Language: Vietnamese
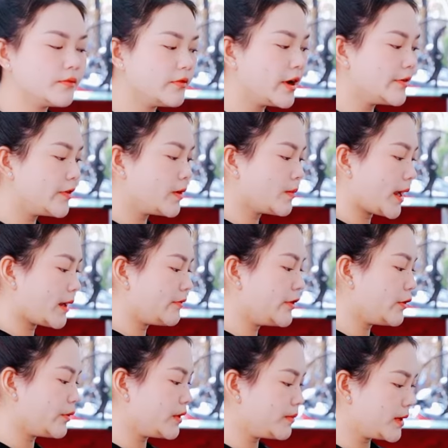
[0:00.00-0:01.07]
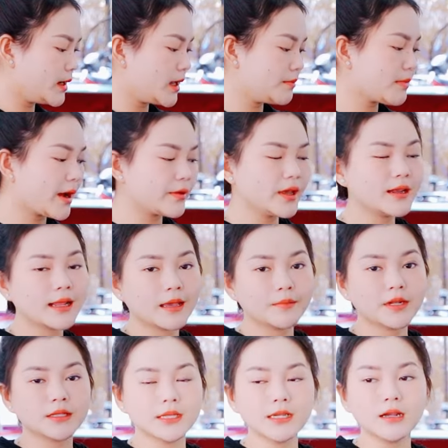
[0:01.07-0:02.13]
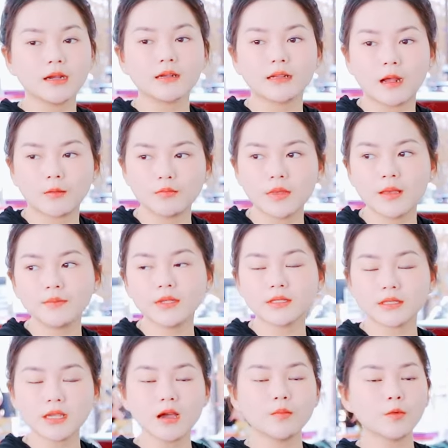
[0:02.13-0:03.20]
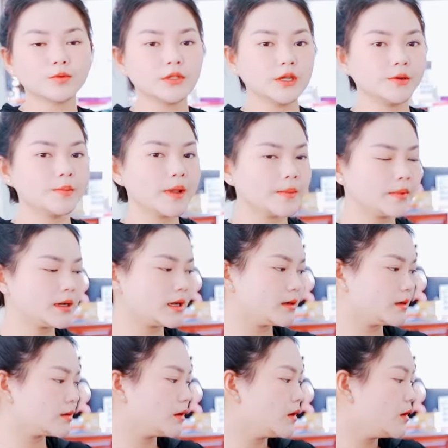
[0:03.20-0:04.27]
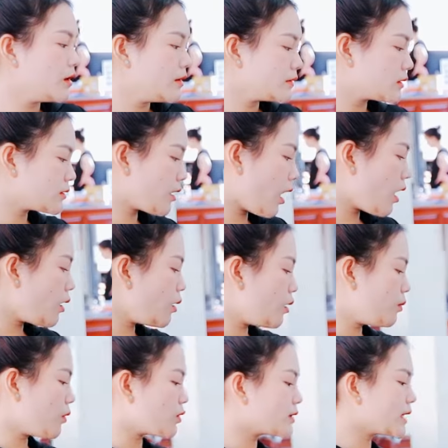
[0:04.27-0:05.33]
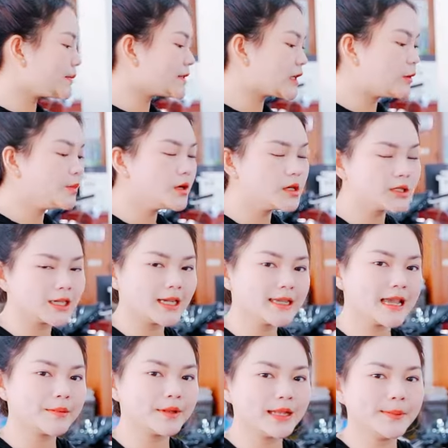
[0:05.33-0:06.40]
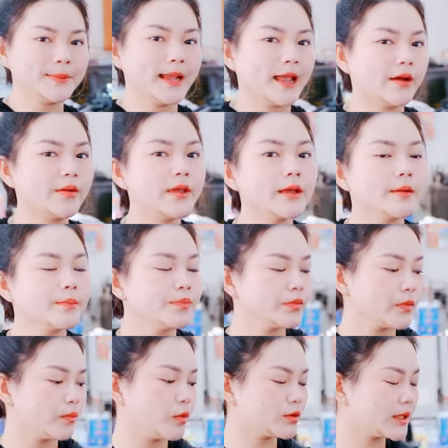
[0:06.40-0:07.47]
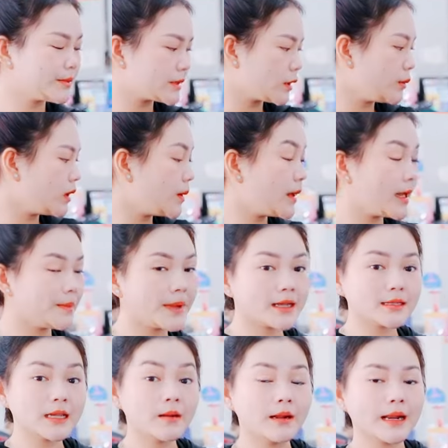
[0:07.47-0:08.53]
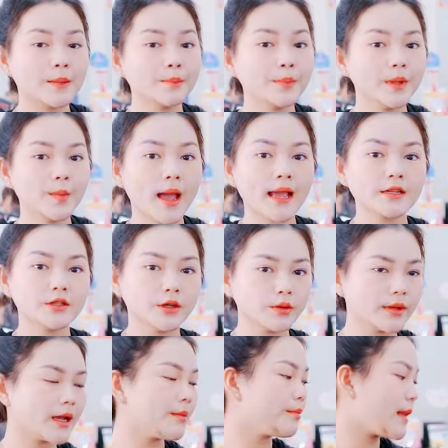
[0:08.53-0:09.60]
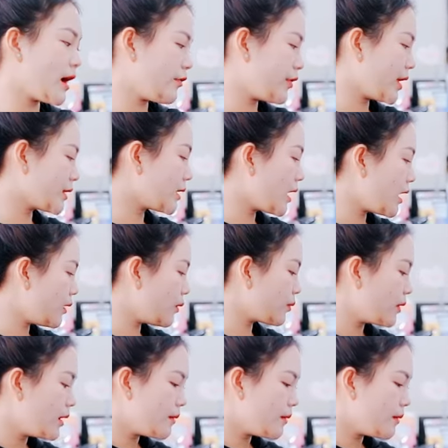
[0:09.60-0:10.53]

Với phiên bản ví dụ như mình lên màu như thế này mình chỉ cần cộng thêm tiền sơn 1 triệu giúp em đó là được. Có luôn 160 cho cả nhà mình tham khảo nha. 160 bên em đang sale là 53 triệu nha, bao VAT luôn.